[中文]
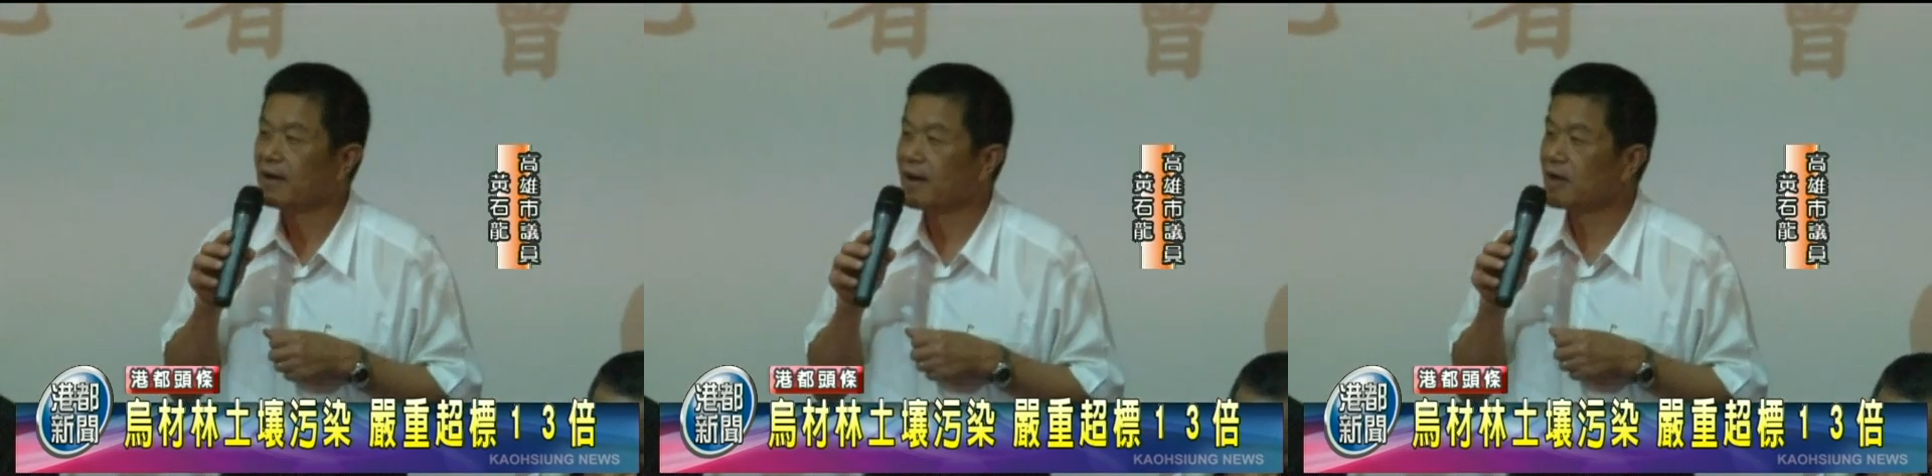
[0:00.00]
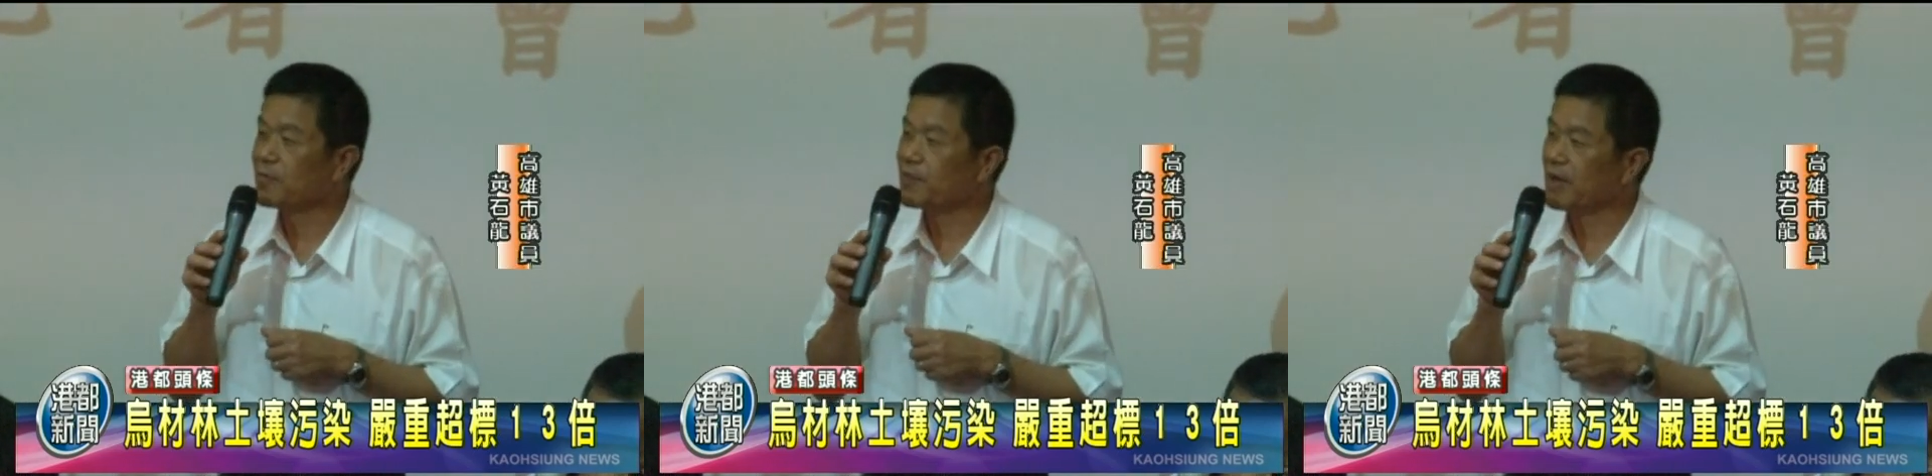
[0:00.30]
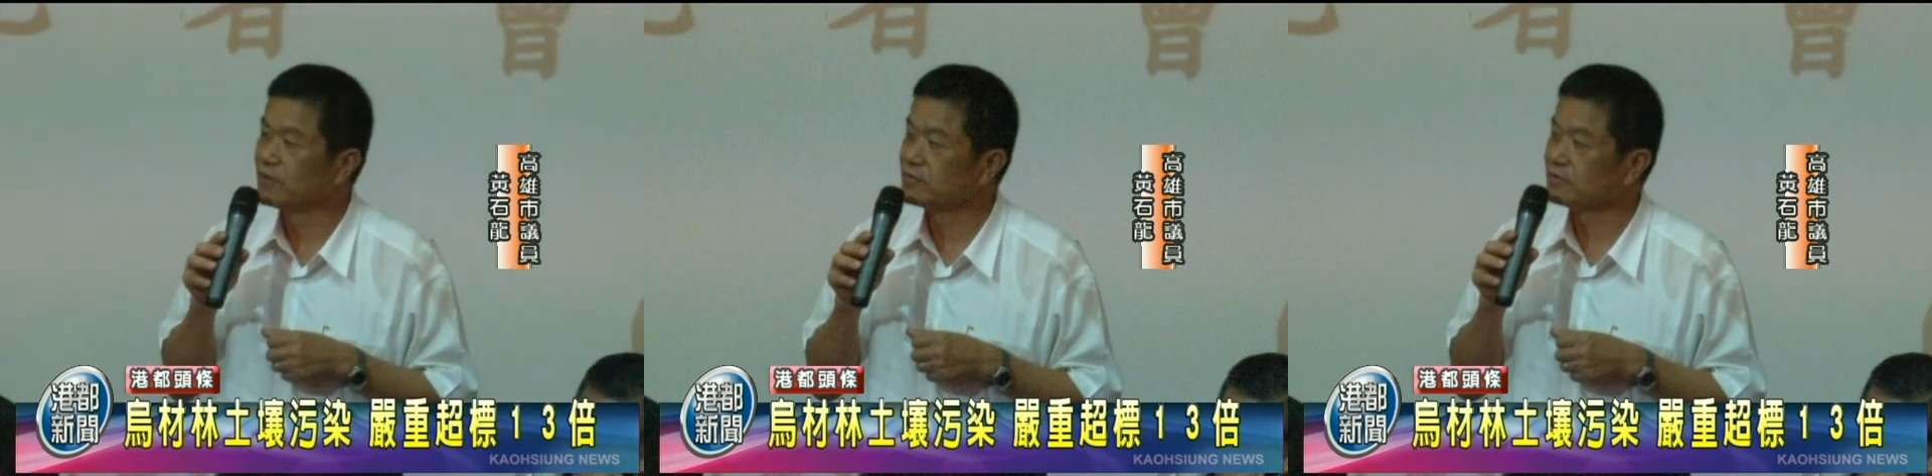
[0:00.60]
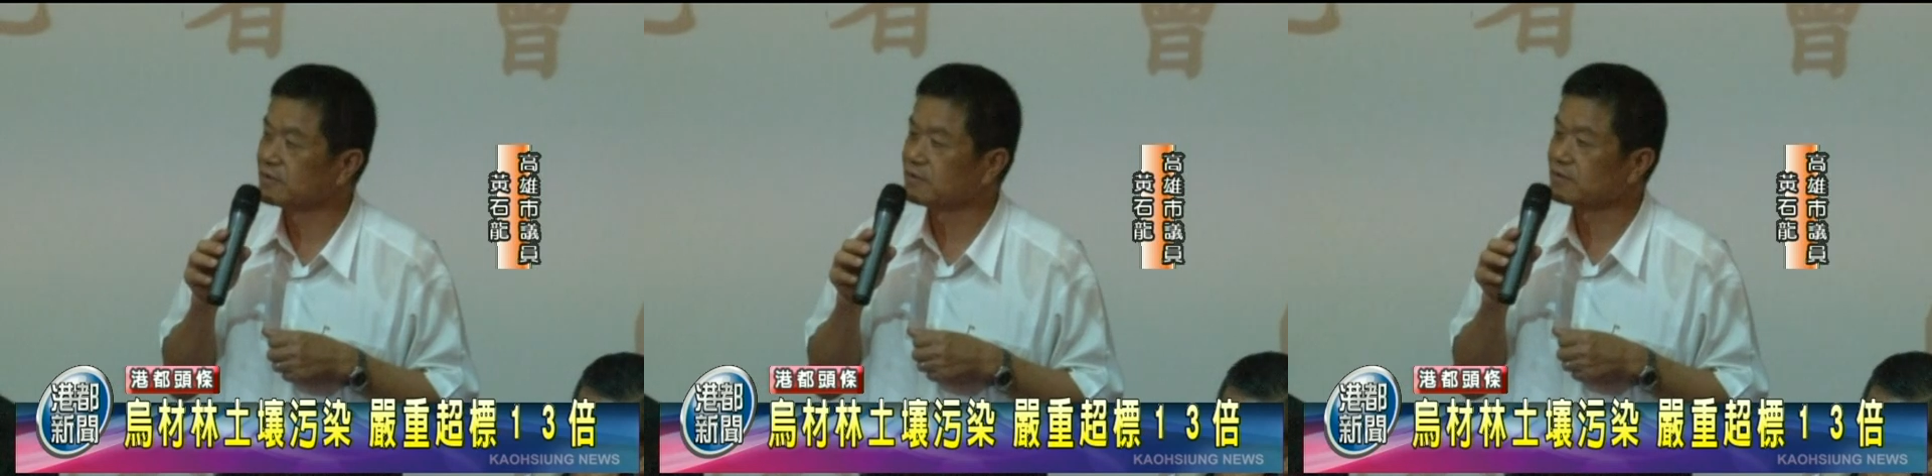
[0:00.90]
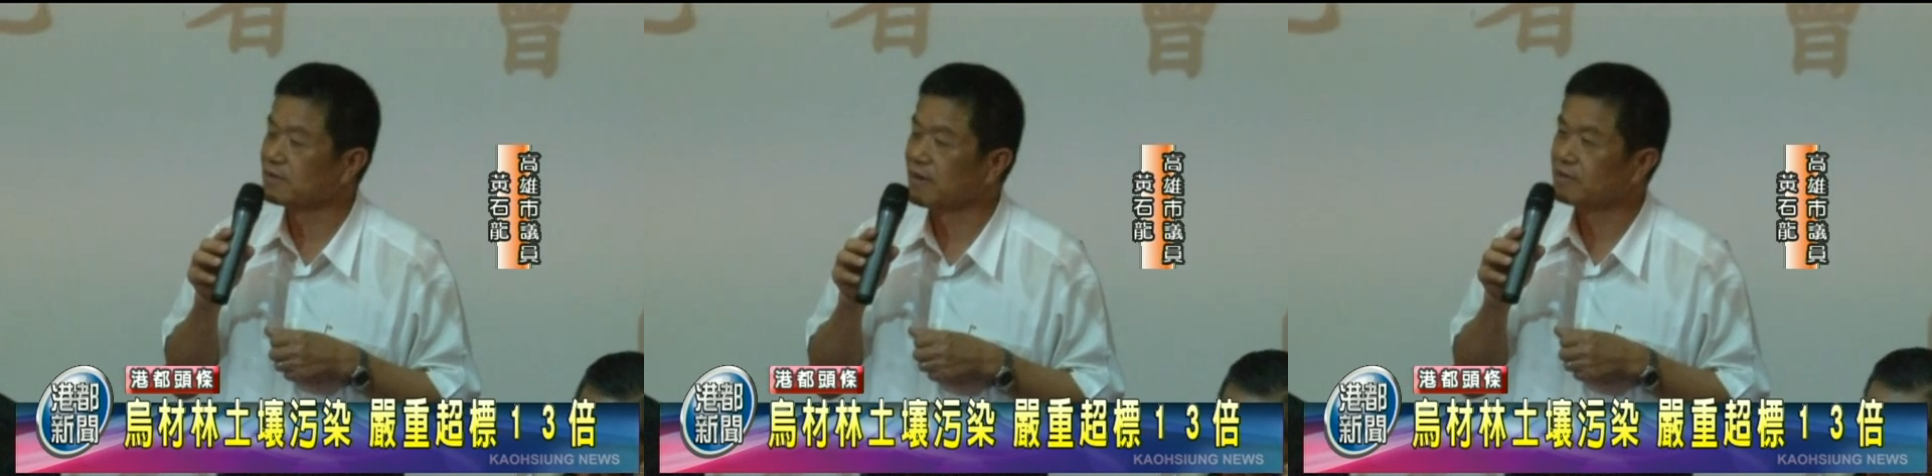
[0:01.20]
按的标准
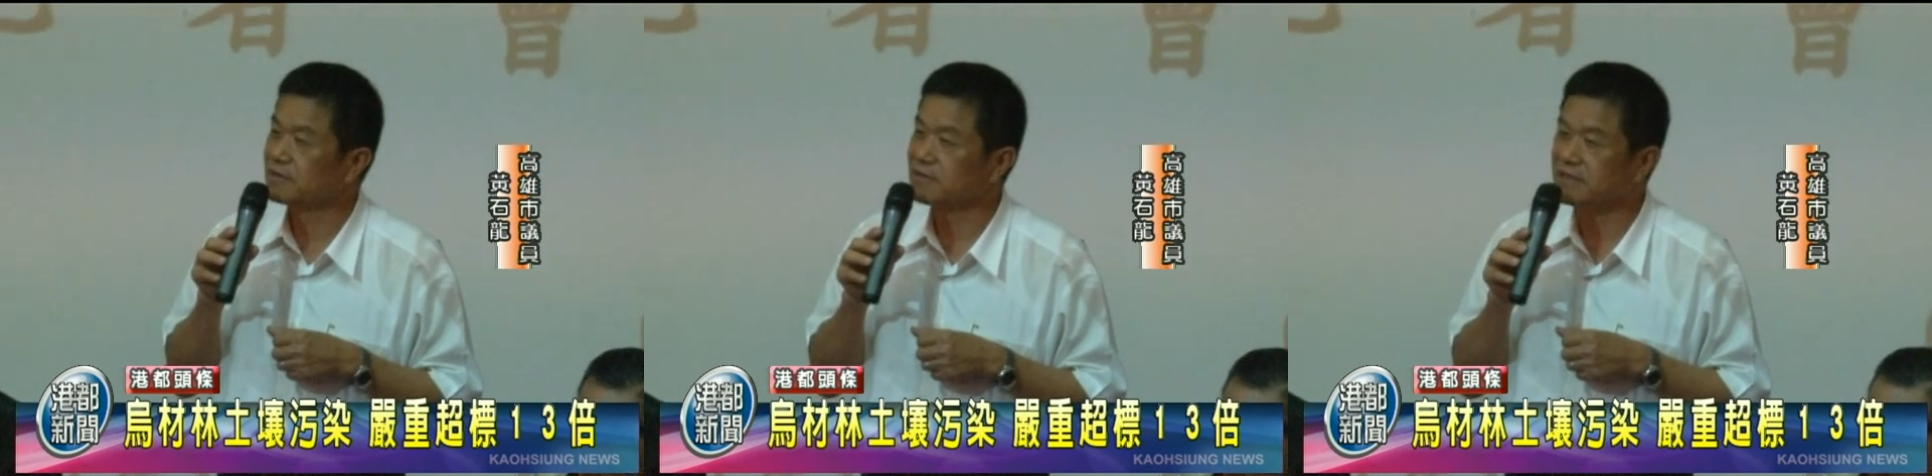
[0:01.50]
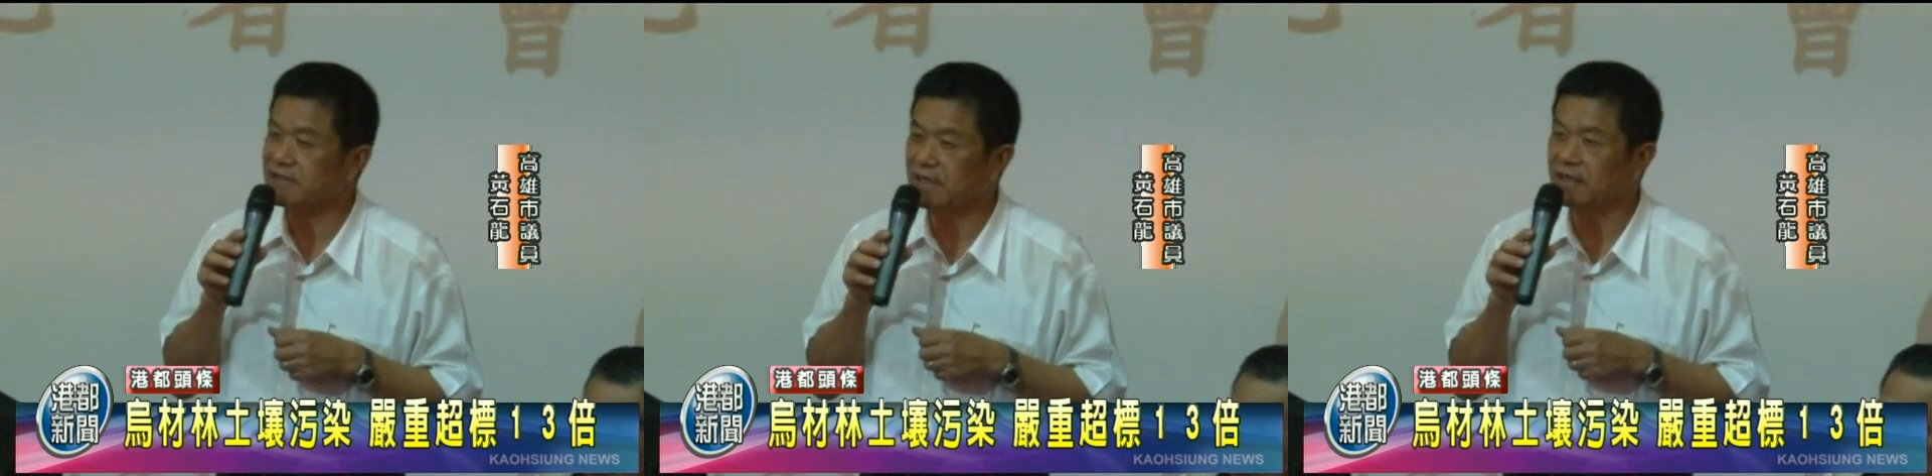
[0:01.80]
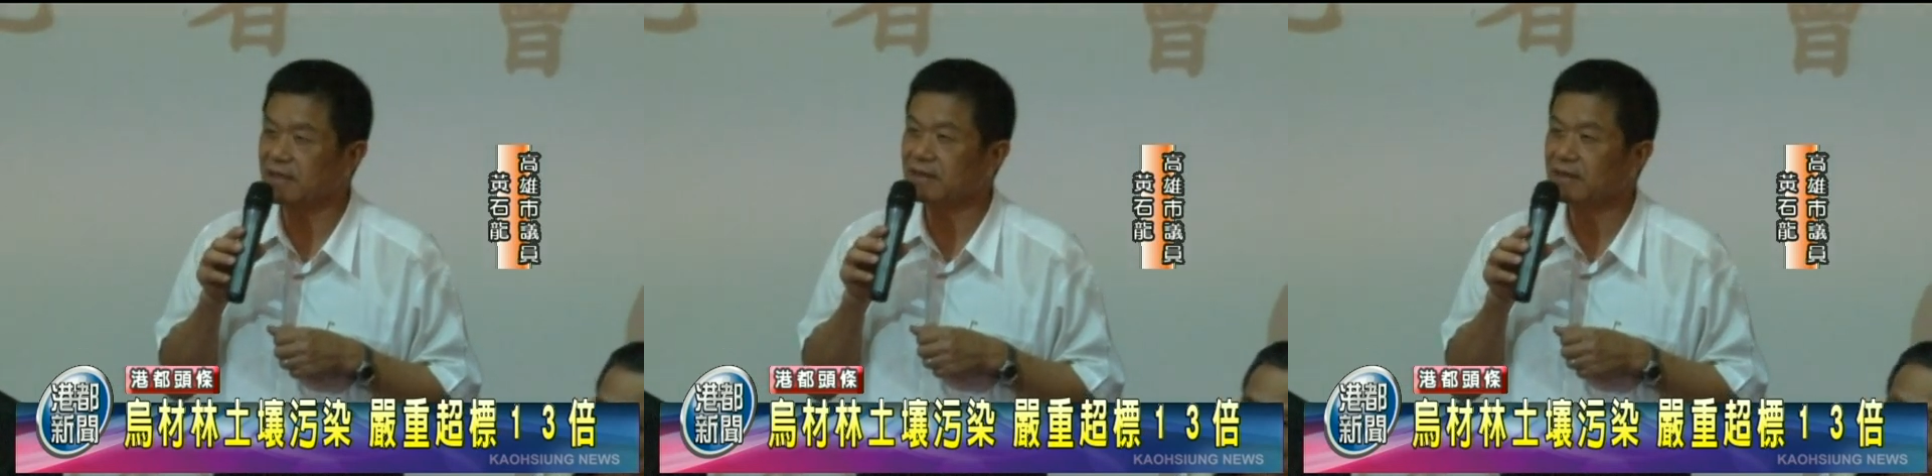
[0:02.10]
值啊，是一千两，